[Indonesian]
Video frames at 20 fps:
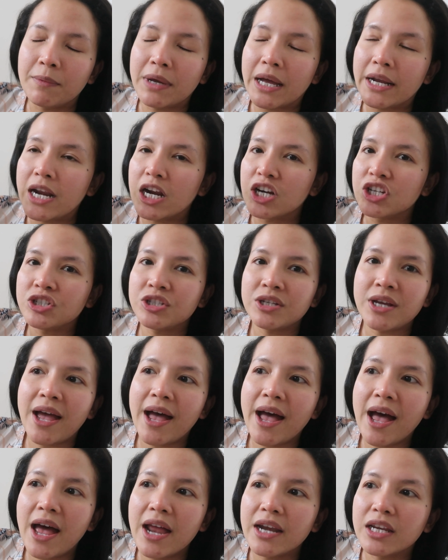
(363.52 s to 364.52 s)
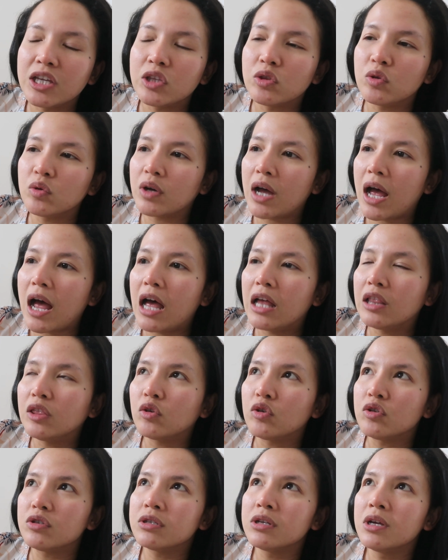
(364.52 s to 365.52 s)
Kim Kardashian gitu kan
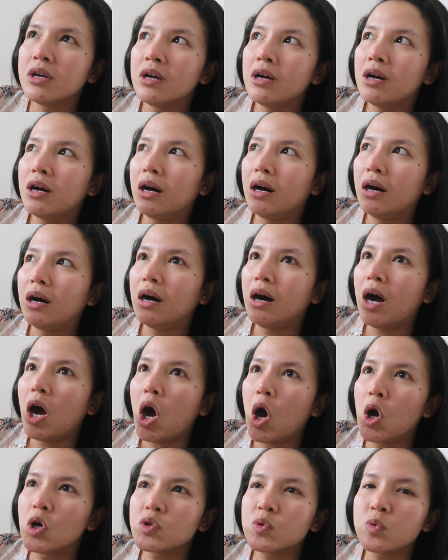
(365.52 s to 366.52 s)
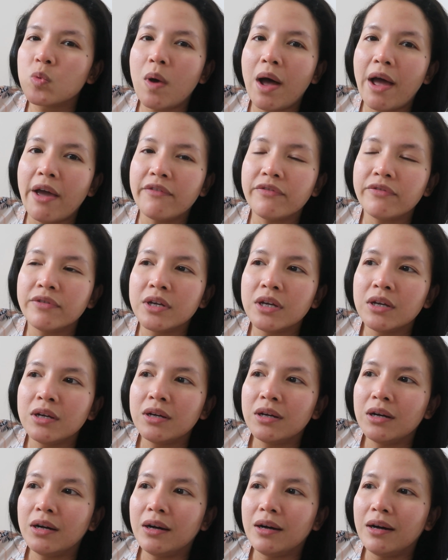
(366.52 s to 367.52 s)
terus uh, housewife
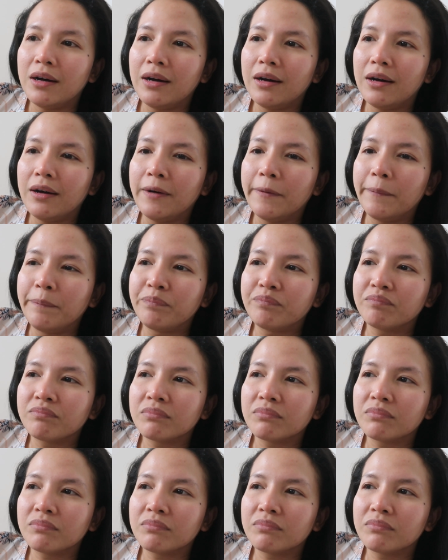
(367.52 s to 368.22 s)
um,